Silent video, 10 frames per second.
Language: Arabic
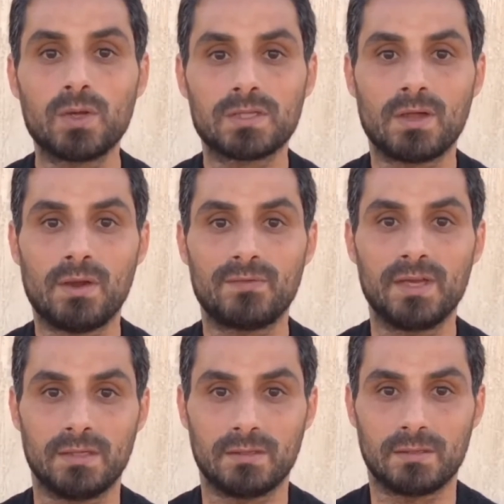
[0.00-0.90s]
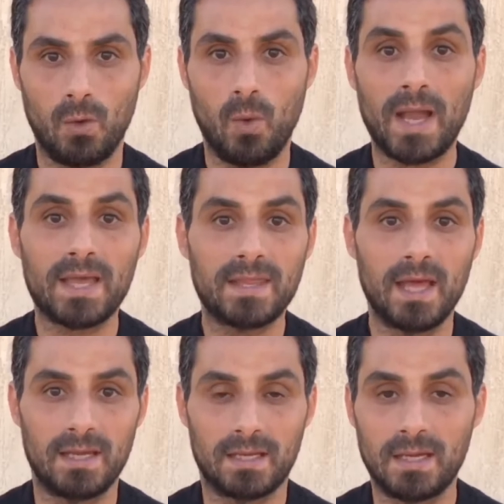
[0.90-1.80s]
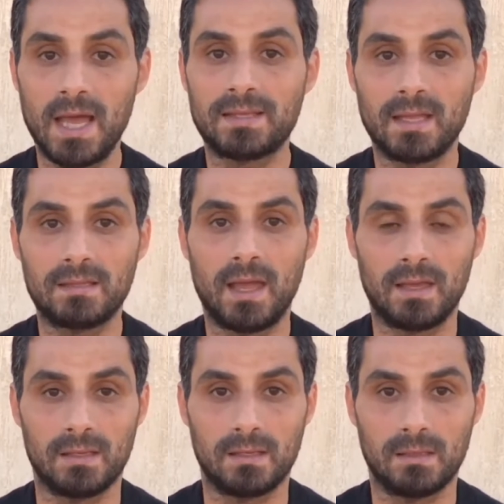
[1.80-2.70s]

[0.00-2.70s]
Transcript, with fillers: الطرفين وكذلك لا تنتهي